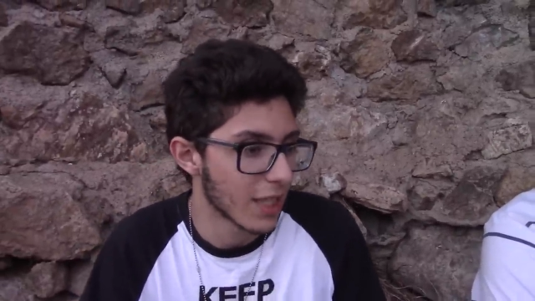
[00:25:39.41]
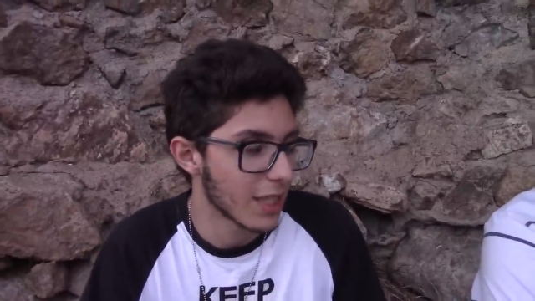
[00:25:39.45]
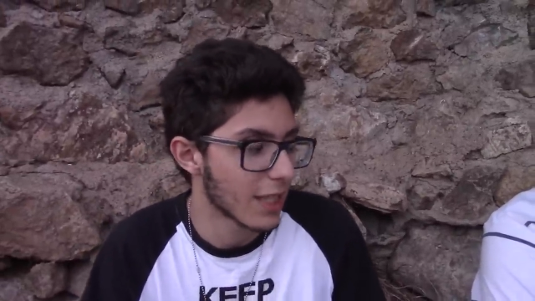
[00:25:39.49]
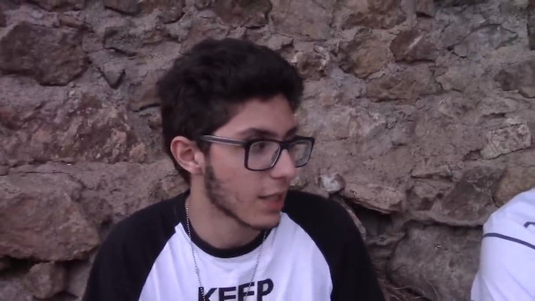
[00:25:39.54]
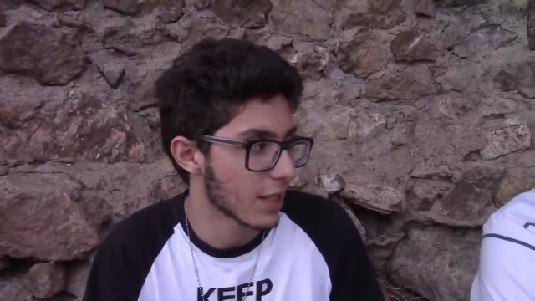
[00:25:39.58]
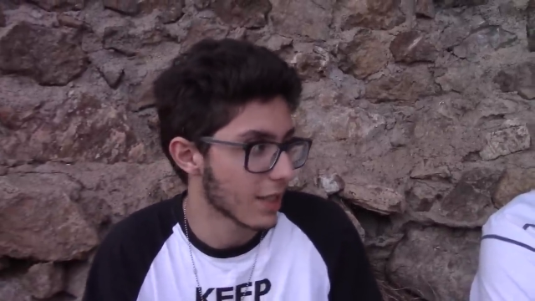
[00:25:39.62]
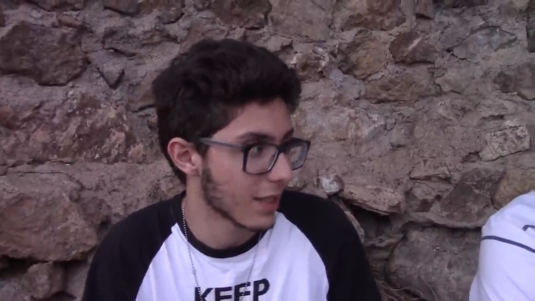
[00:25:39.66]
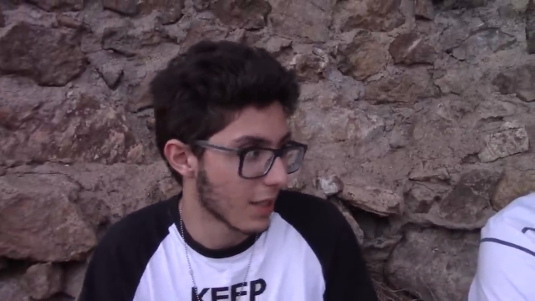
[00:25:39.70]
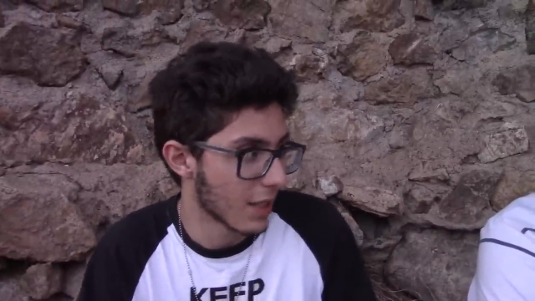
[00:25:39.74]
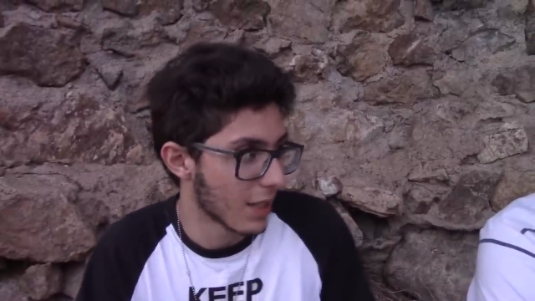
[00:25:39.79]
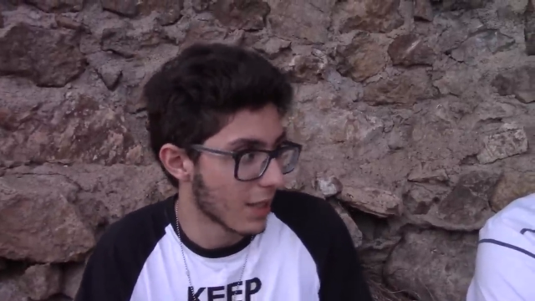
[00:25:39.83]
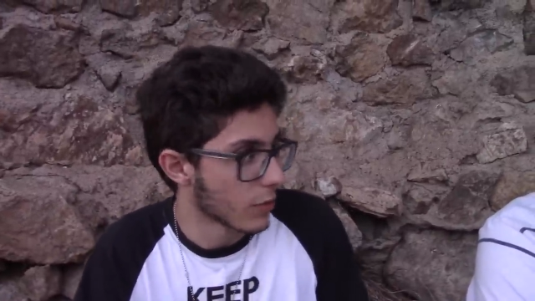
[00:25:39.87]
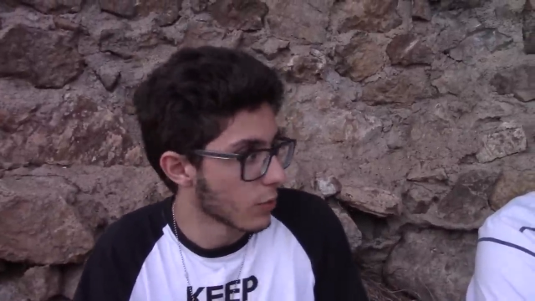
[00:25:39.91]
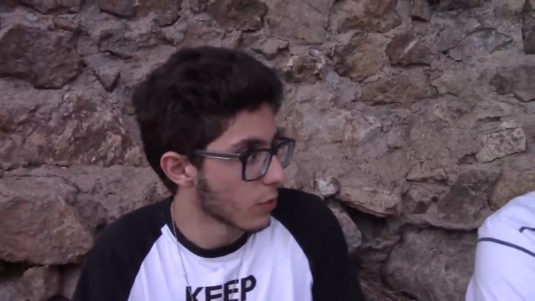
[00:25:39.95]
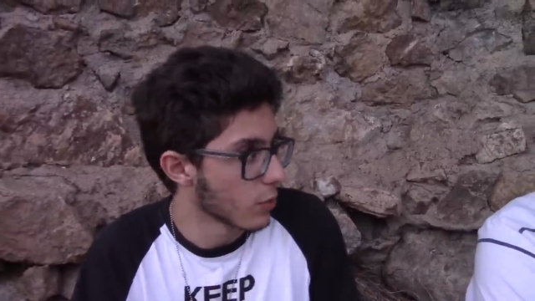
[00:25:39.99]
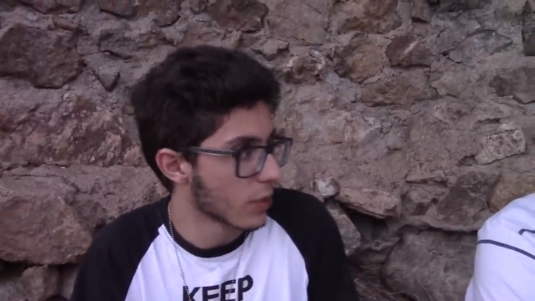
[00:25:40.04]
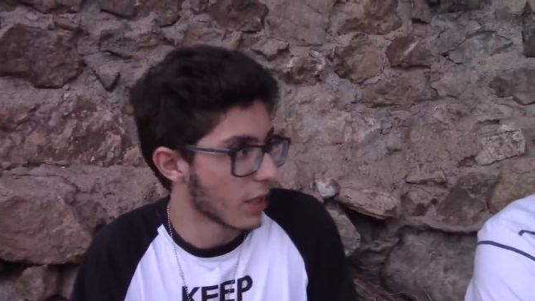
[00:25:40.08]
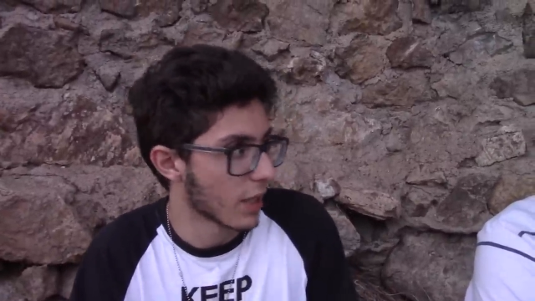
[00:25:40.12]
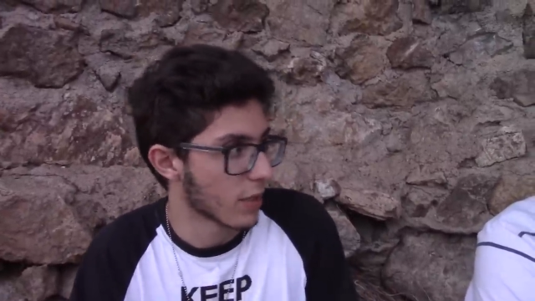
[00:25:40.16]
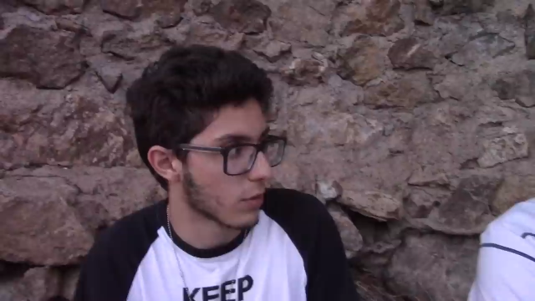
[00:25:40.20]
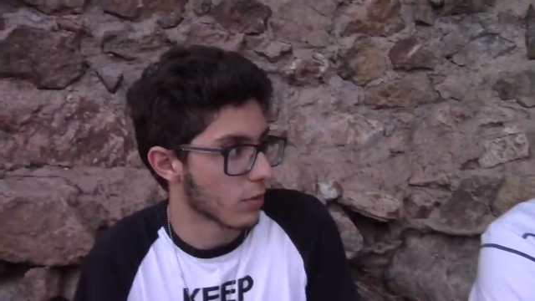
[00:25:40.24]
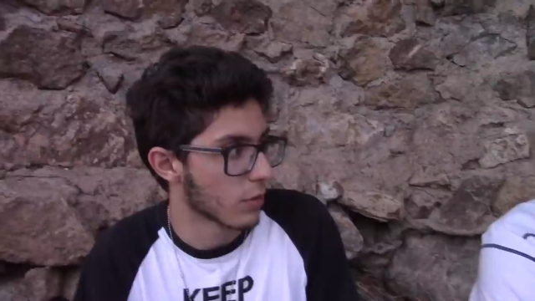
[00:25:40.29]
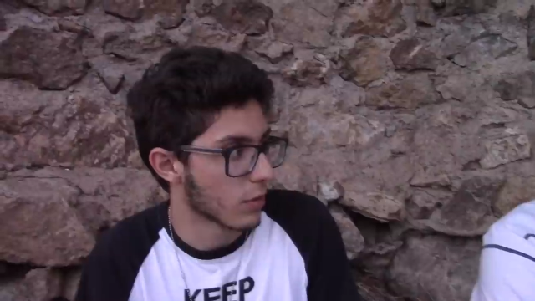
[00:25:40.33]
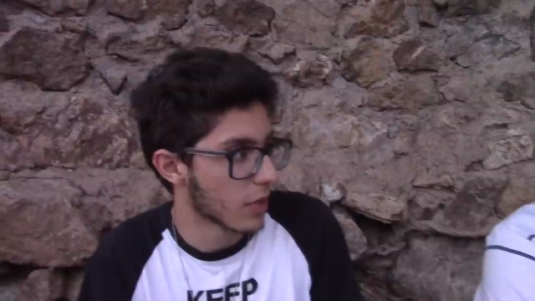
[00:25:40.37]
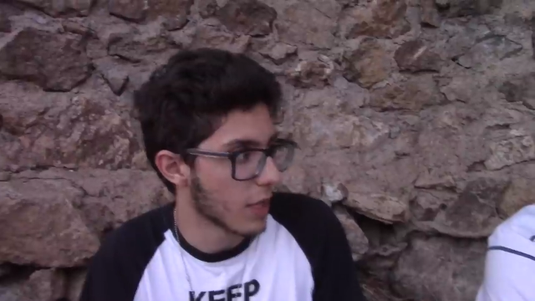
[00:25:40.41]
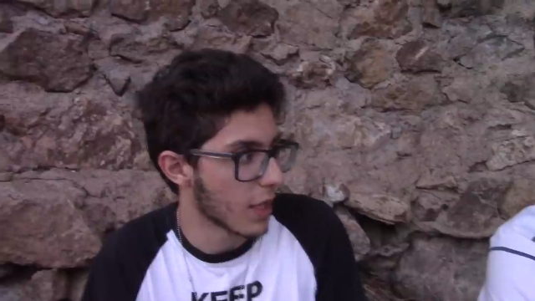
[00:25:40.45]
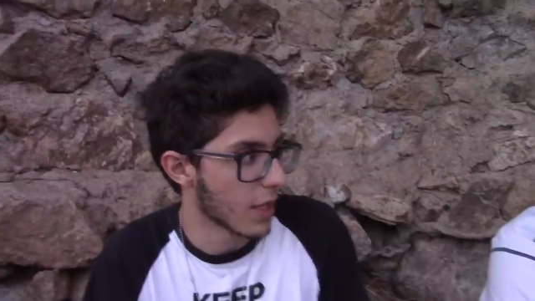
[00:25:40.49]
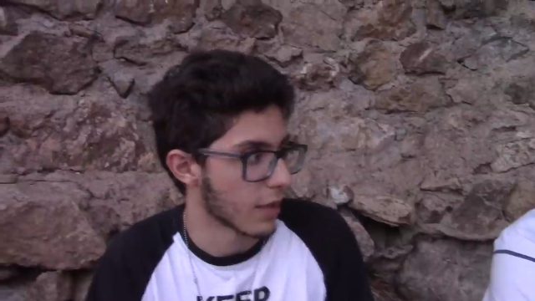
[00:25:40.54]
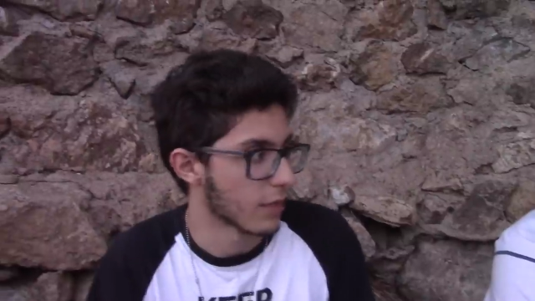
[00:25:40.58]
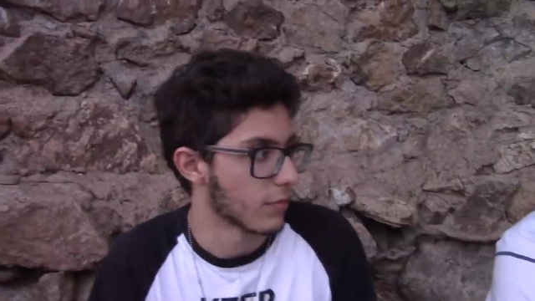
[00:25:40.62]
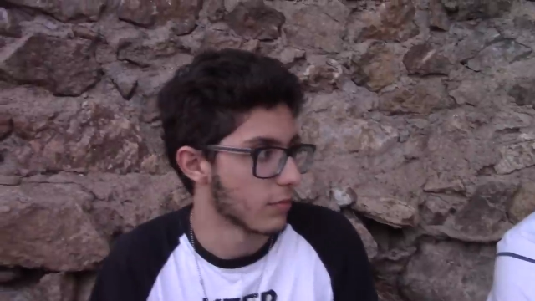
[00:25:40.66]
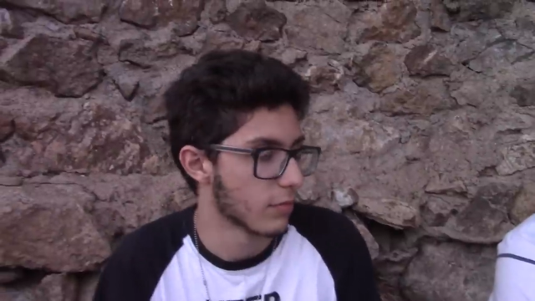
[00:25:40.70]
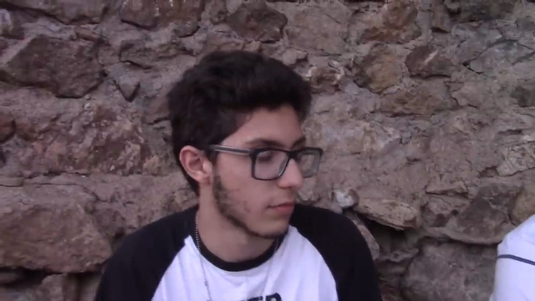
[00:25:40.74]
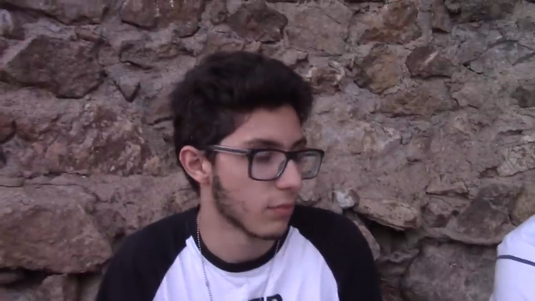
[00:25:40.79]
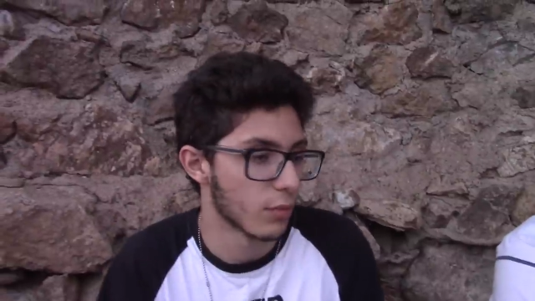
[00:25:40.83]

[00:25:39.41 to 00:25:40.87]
ellas les gusta escuchar.